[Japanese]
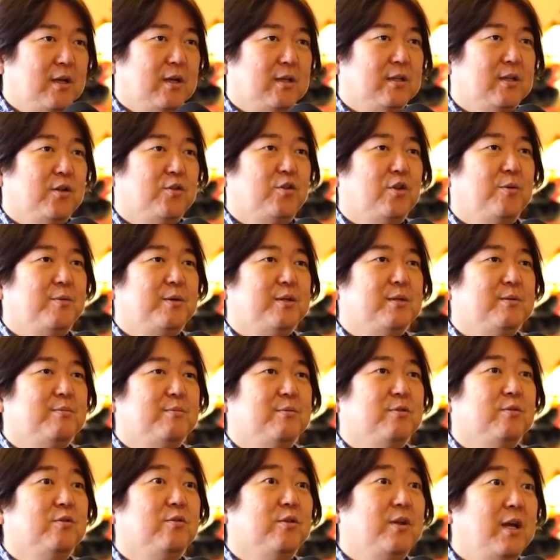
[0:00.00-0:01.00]
例えば自
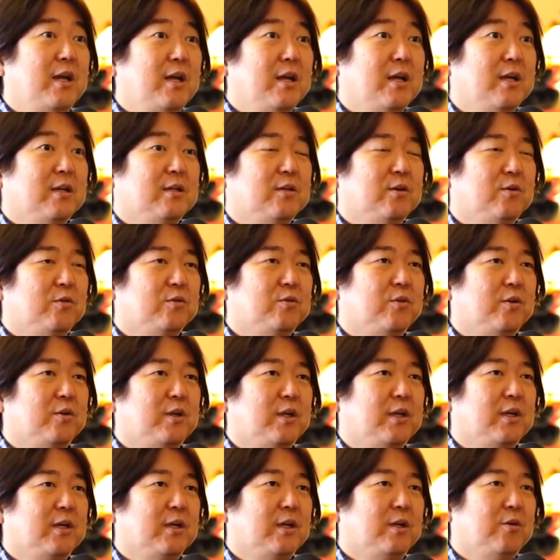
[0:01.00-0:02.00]
分のね本当
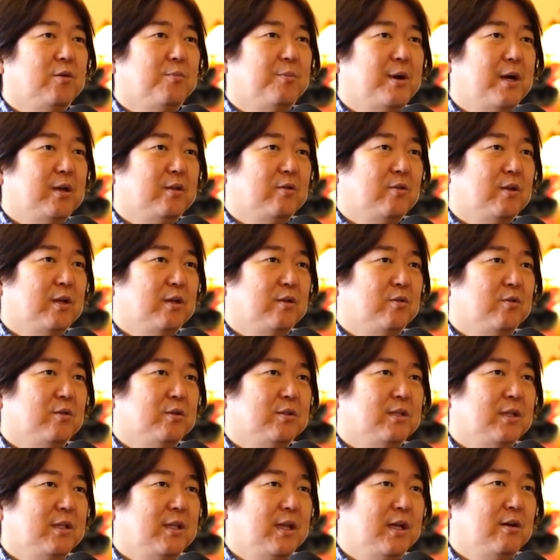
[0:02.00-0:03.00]
にあのパートナーとし
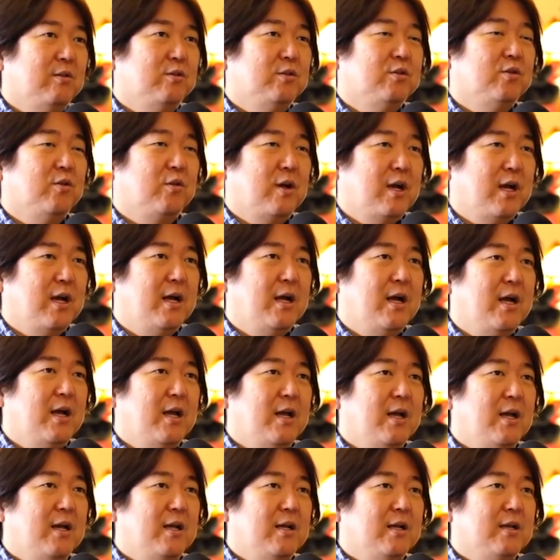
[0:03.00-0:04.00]
て出会う人が、
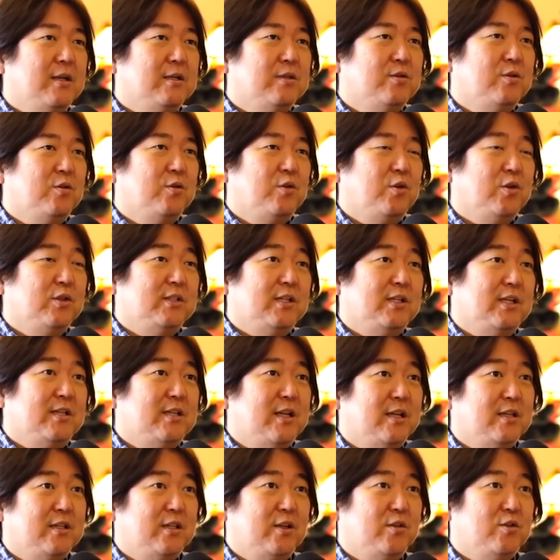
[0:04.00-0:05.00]
うん、その吉田さ
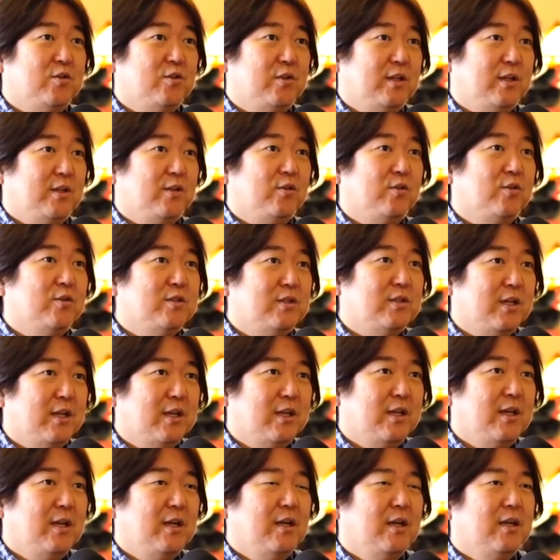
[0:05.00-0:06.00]
んっていう人だったとして「
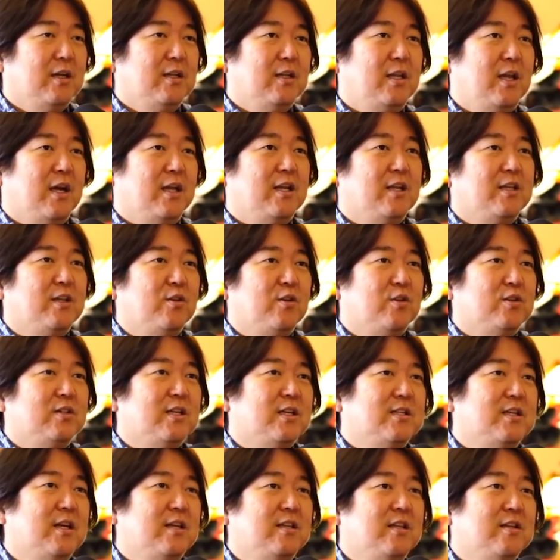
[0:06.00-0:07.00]
はい、であなた吉田
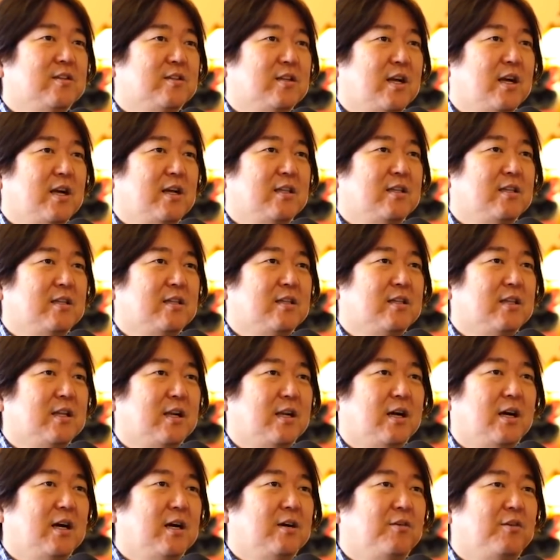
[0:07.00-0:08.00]
さんですか?」って言ったら「
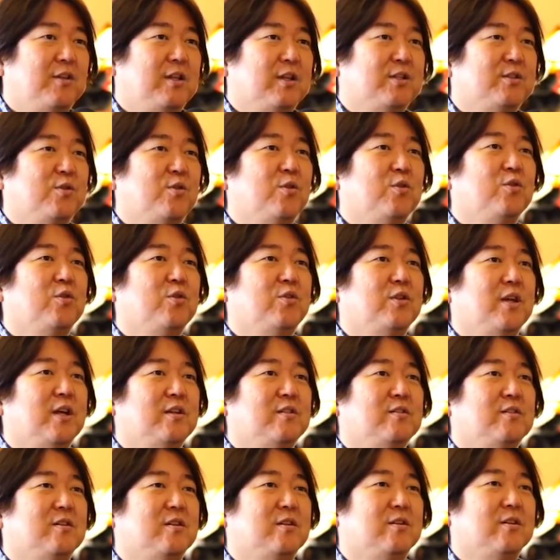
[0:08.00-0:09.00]
ああ私近藤で
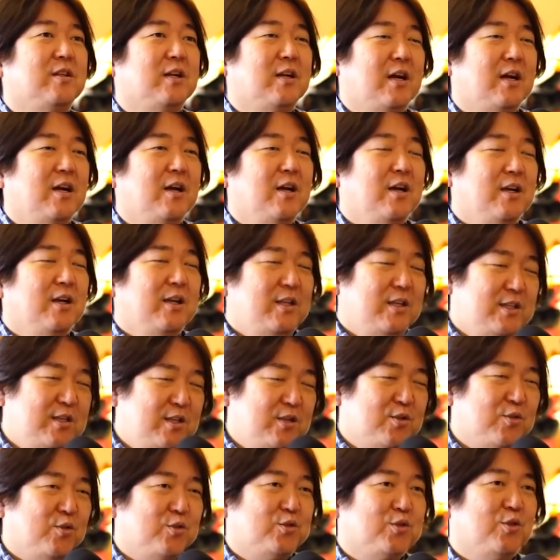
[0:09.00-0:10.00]
す」って言ったらいちい
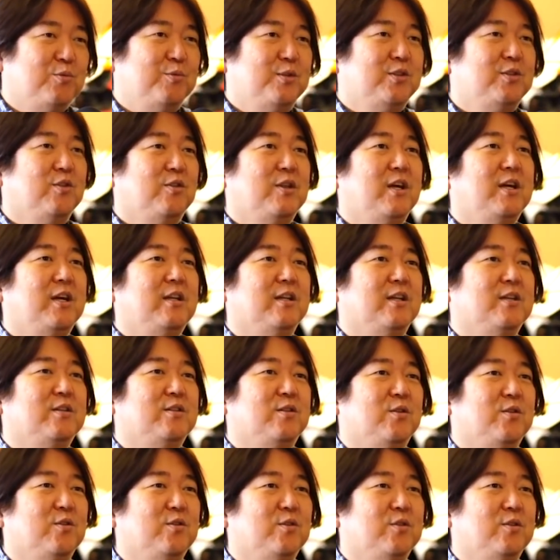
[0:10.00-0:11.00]
ち落ち込む必要ないんです
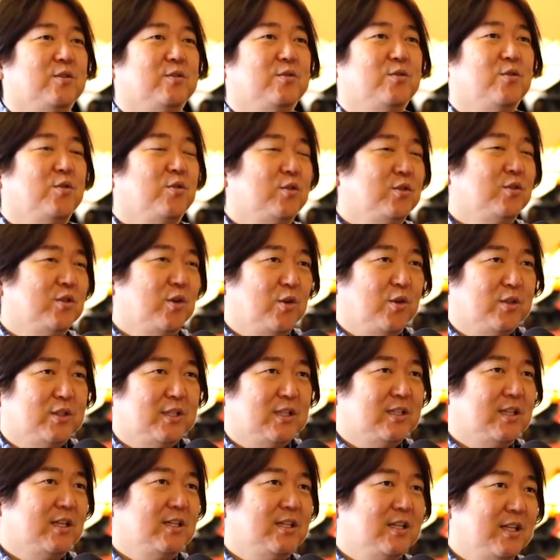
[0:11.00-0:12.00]
よ。うん、その人は吉田
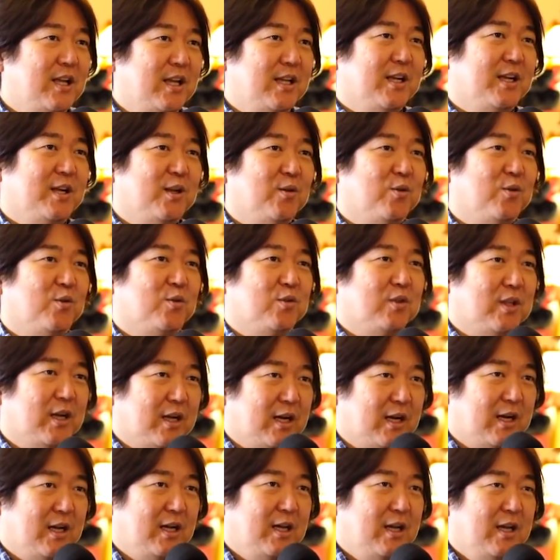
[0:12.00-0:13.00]
さんじゃないだけのことだか
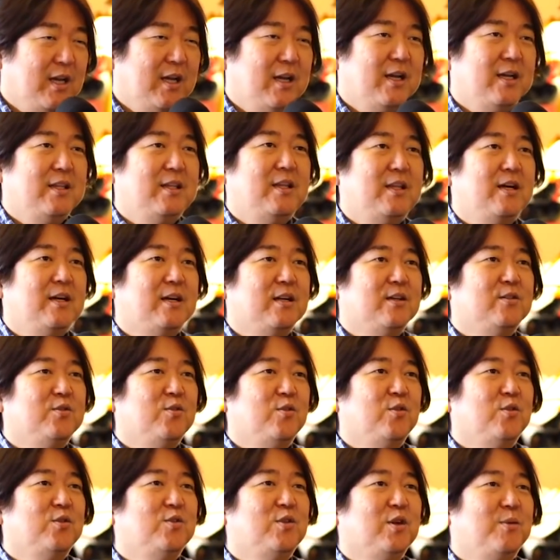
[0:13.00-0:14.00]
ら、うん、だからそ
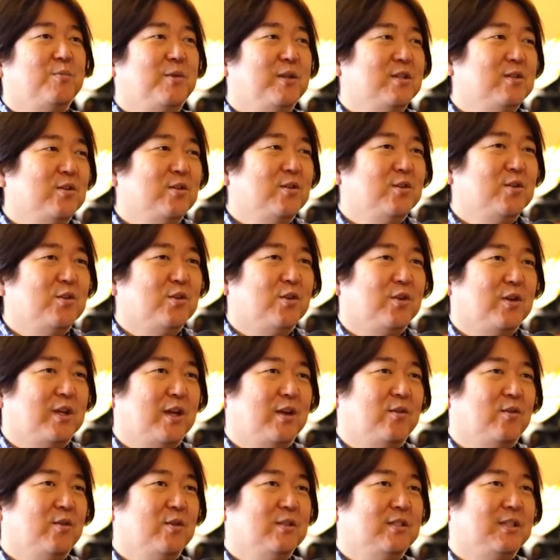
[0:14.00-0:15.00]
の人が別の人と結
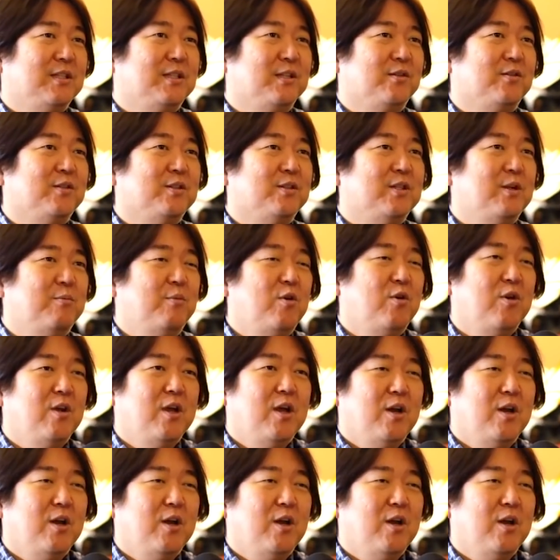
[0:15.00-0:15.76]
婚してたとしても